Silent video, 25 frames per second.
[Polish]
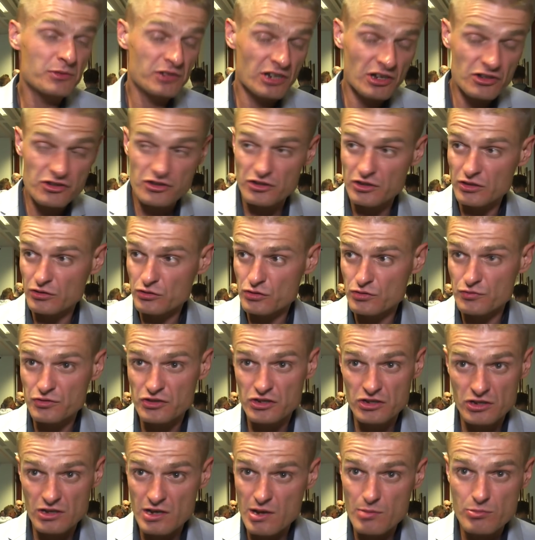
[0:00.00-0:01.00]
czasie,
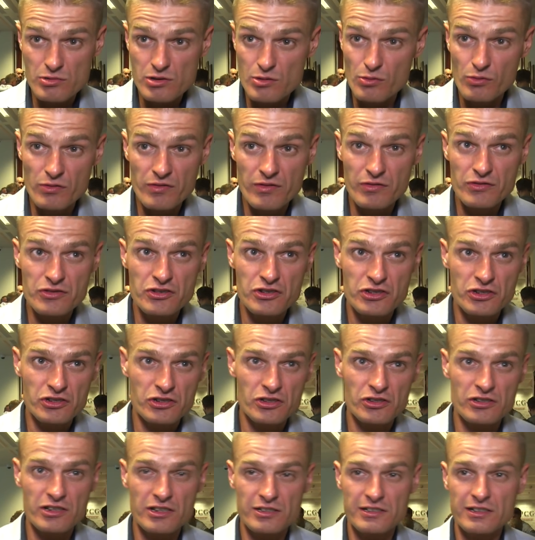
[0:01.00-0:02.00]
oczywiście nie, nie mówię w
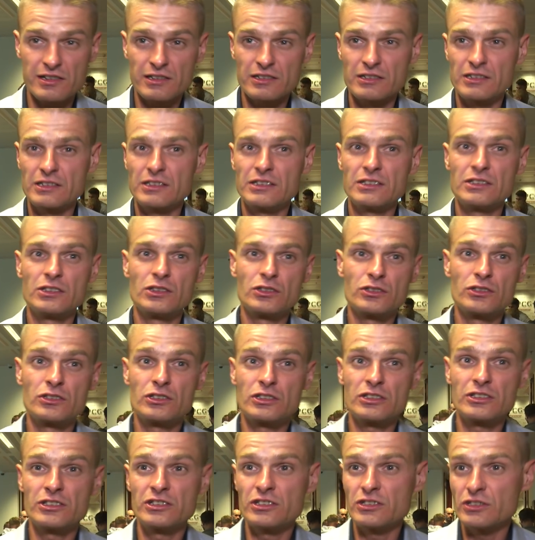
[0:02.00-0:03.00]
dzisiejszych czasach e, do
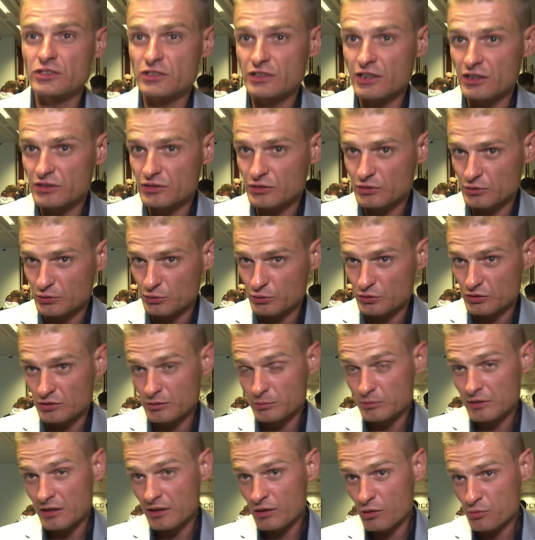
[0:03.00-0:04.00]
tych dziennikarzy, którzy
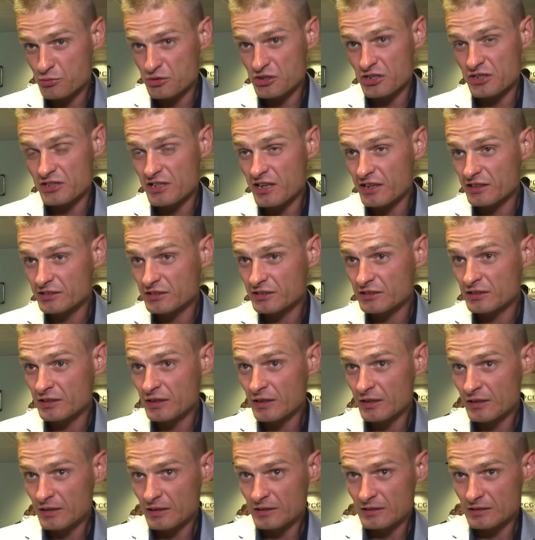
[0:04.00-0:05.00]
mnie obczerniali.
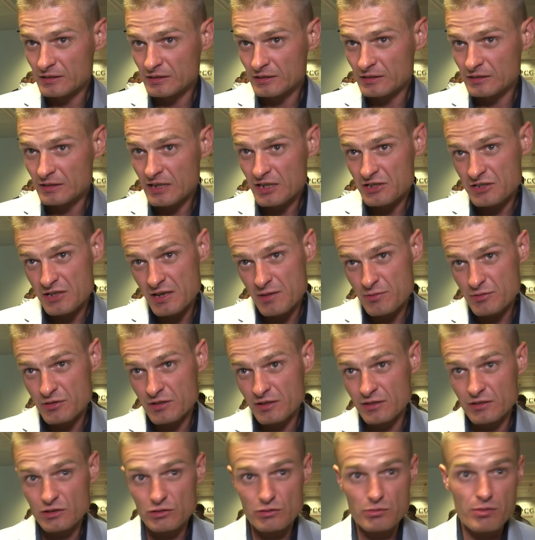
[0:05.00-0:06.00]
E, ja chciałem
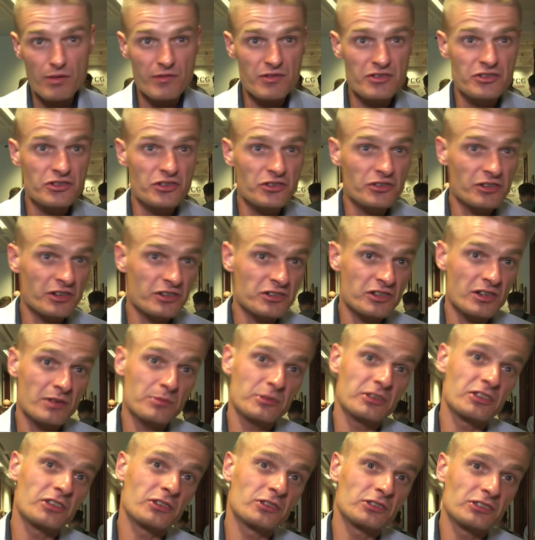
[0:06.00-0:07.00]
rozmawiać z
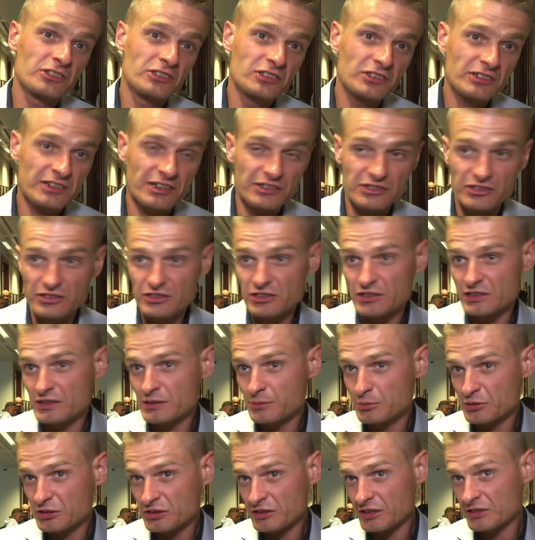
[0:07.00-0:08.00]
dziennikarzami, tylko dziennikarze nie chcieli
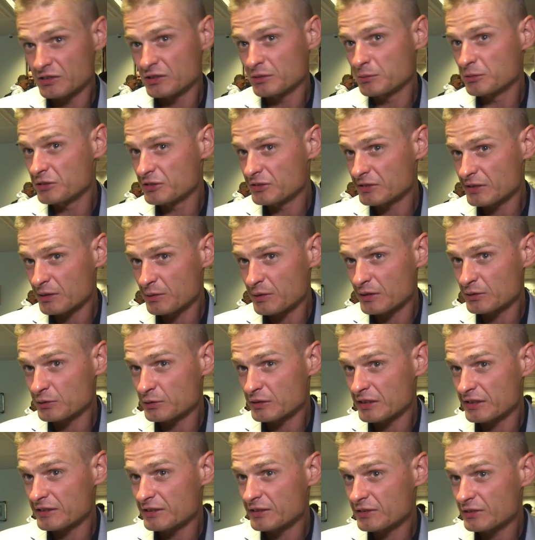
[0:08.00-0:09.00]
przyjechać do mnie do zakładu
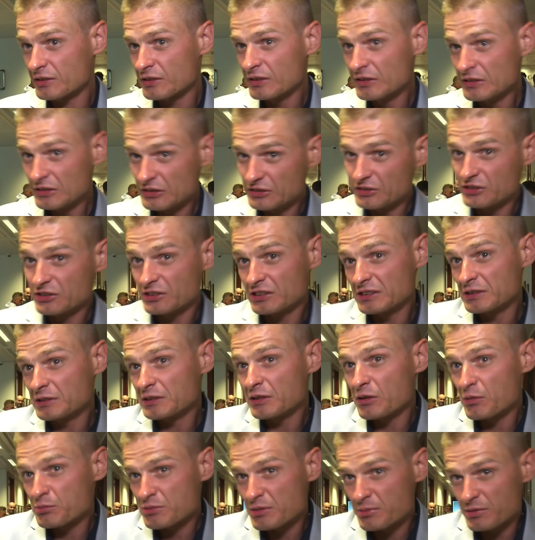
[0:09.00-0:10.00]
karnego, i nie chcieli ze
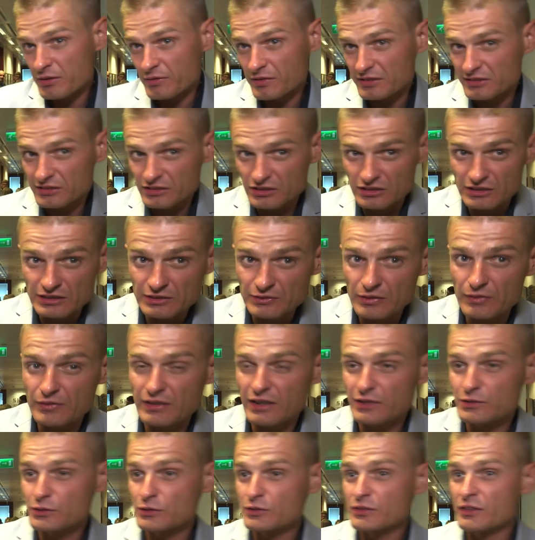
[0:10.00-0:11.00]
mną przeprowadzać żadnych
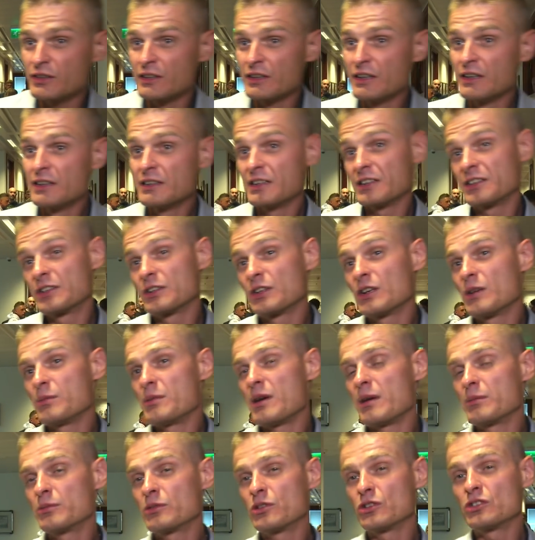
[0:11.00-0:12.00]
wywiadów. Dlatego
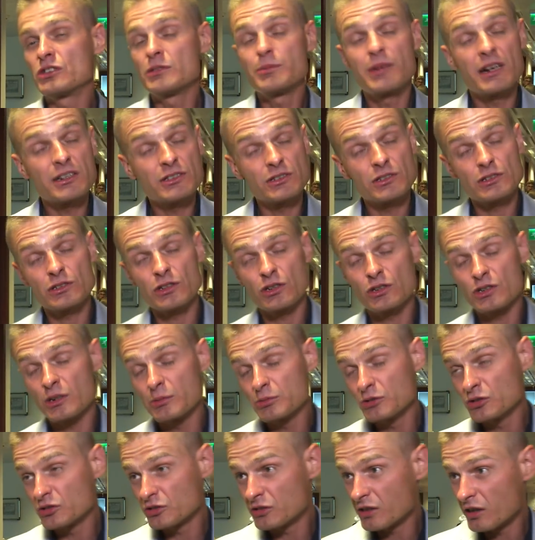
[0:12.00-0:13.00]
mam do nich bardzo
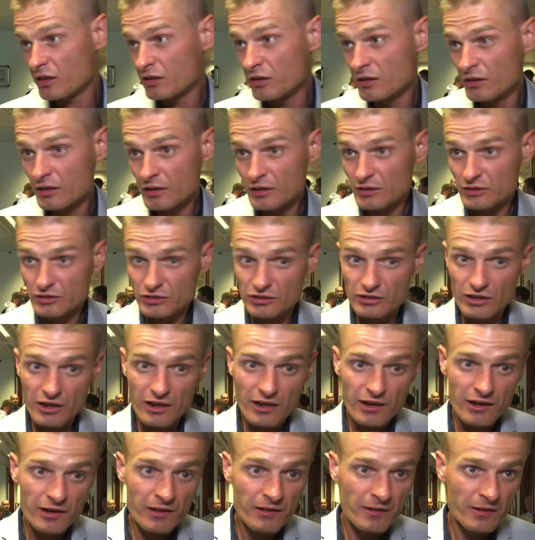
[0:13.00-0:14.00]
ogromny żal,
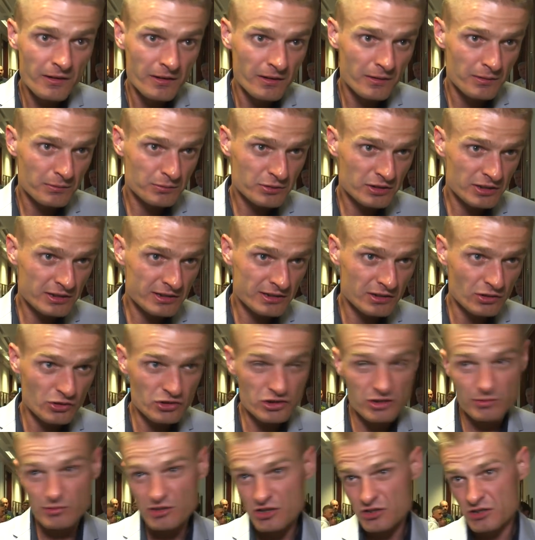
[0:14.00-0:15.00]
że przez te
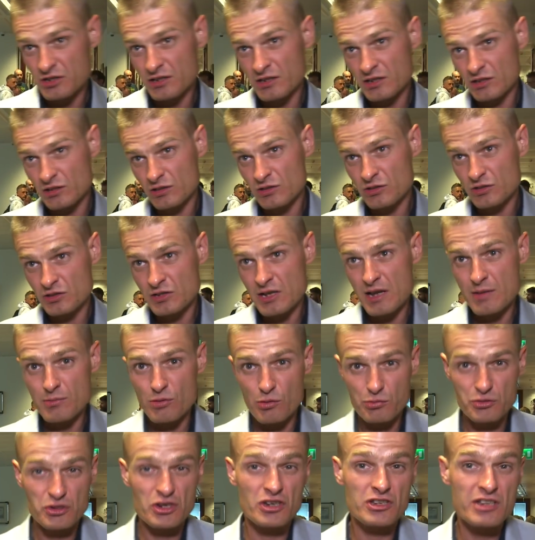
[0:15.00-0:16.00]
18 lat zostałem
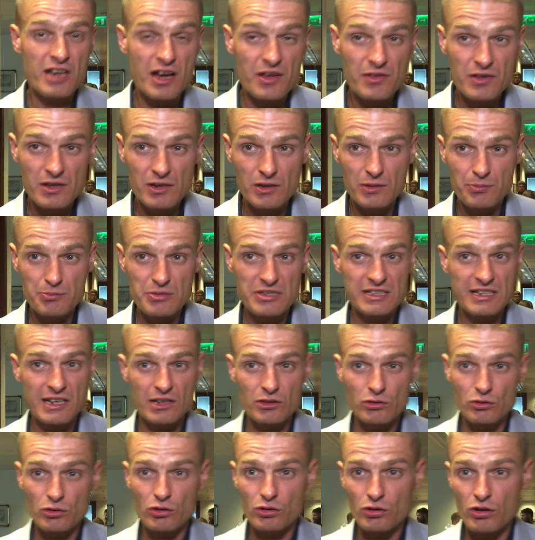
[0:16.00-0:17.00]
obczerniany,
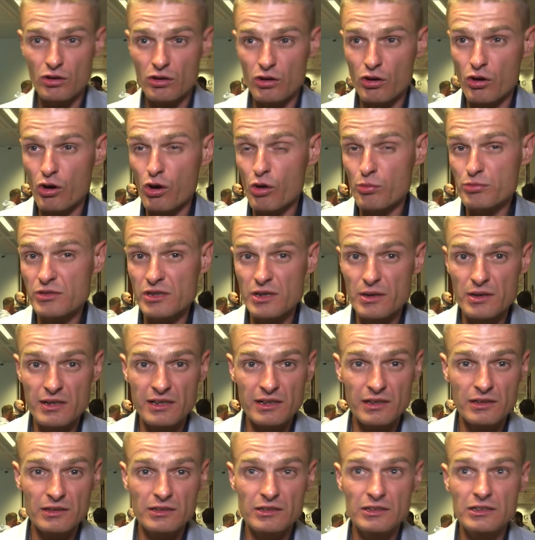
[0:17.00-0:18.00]
pisano o, o mnie
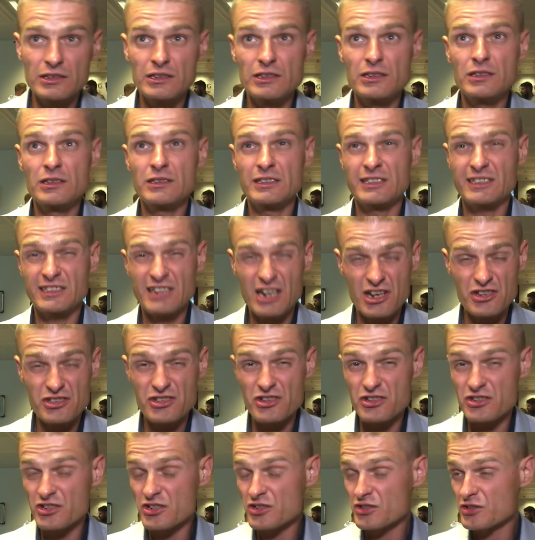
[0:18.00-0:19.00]
e, straszne
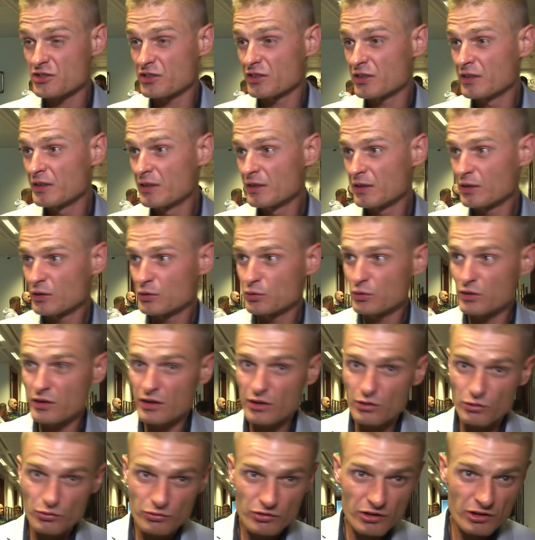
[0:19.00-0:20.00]
rzeczy, które
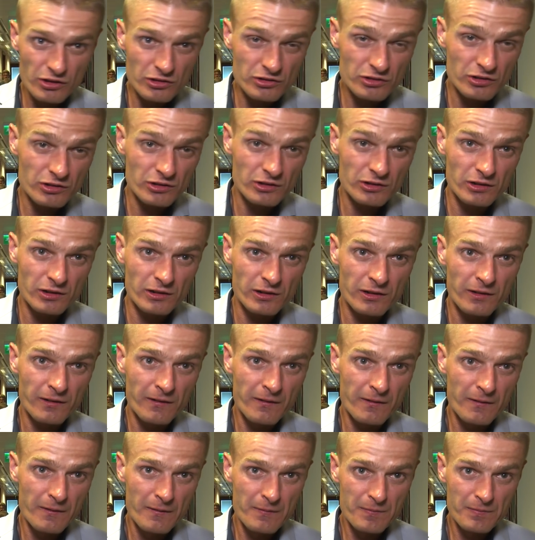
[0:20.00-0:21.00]
również
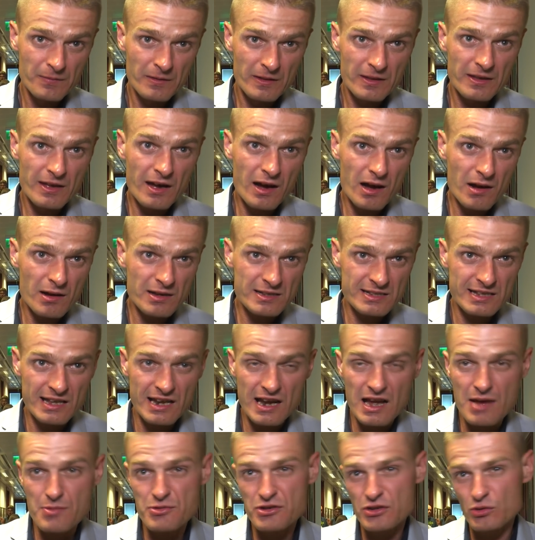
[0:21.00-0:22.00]
ja
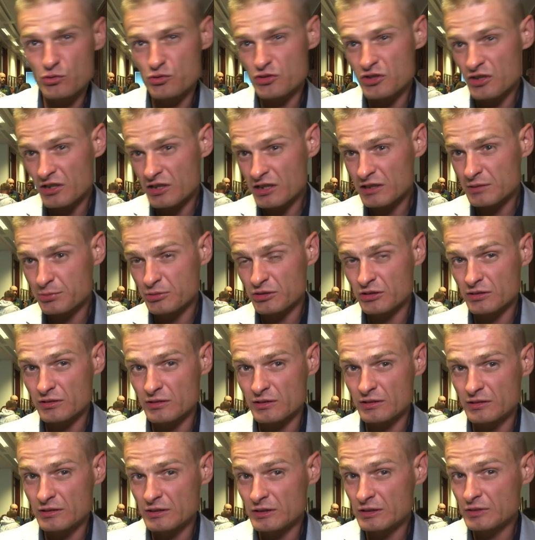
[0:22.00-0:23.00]
starałem się uciekać przed
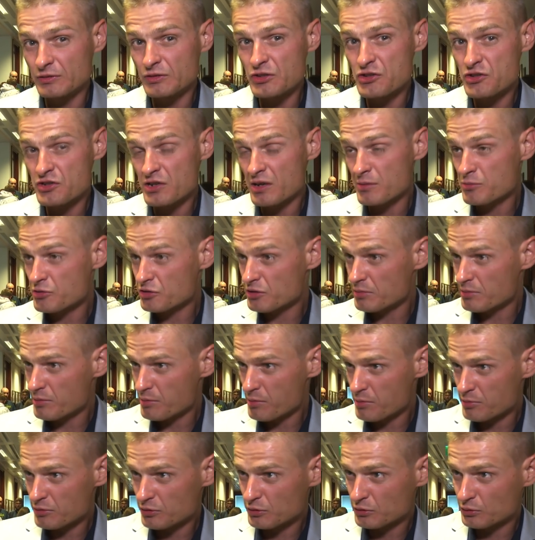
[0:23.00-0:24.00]
więźniami, żeby
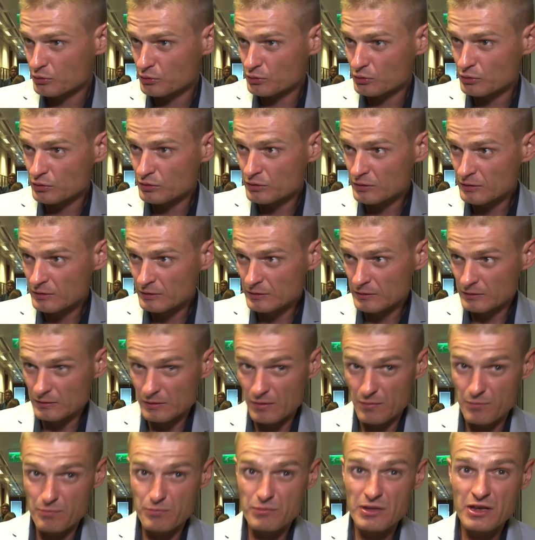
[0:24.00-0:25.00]
po prostu
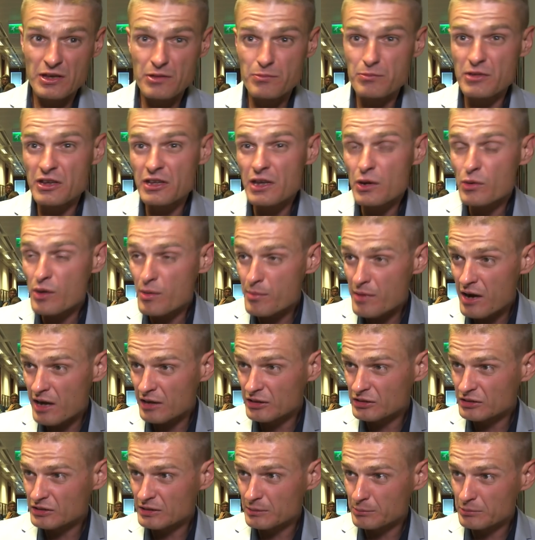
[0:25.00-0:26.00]
mnie nie
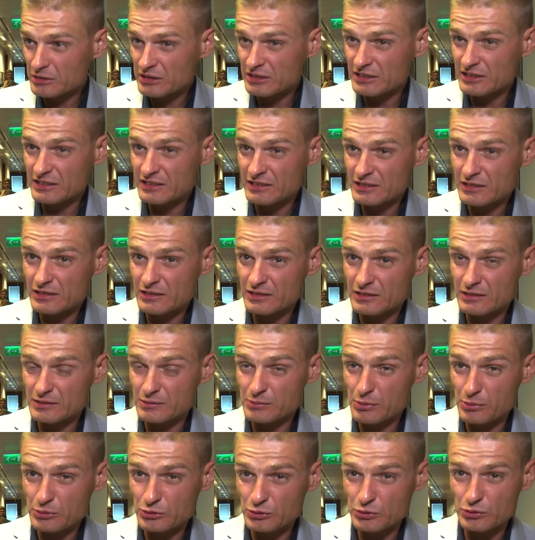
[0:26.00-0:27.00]
łamali, nie bili,
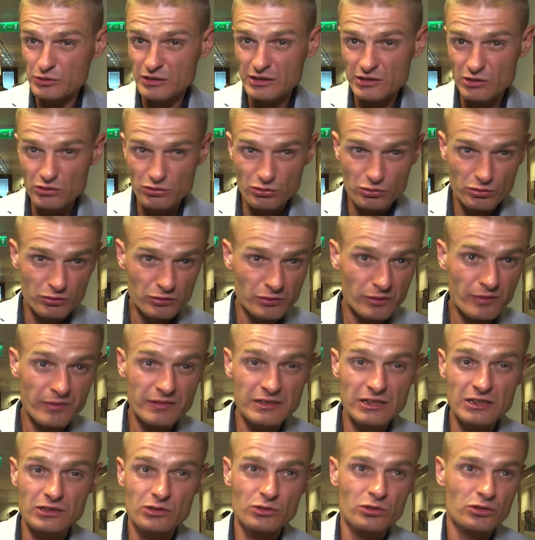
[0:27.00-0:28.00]
po prostu nie, tortur,
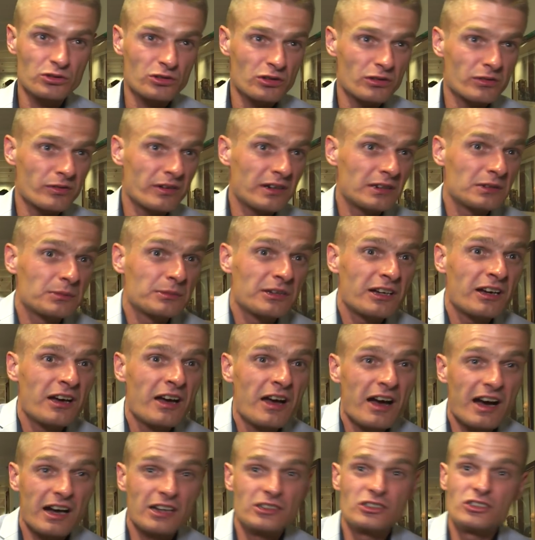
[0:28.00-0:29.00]
nie torturowali mnie,
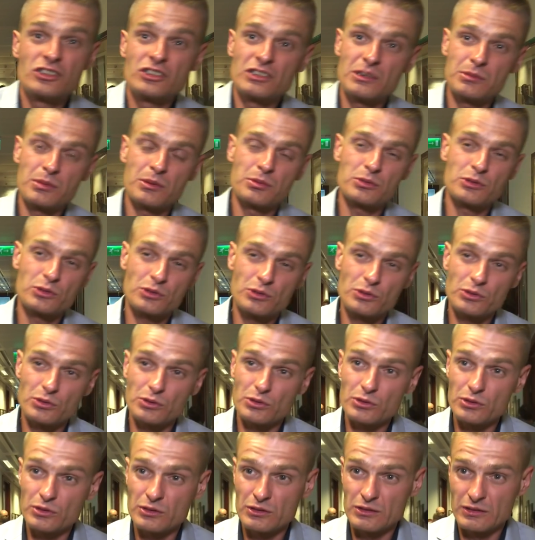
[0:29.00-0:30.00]
a dzisiaj po
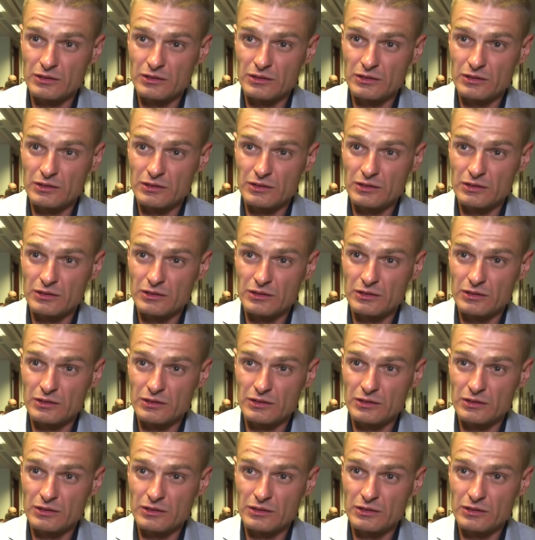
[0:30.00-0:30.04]
prostu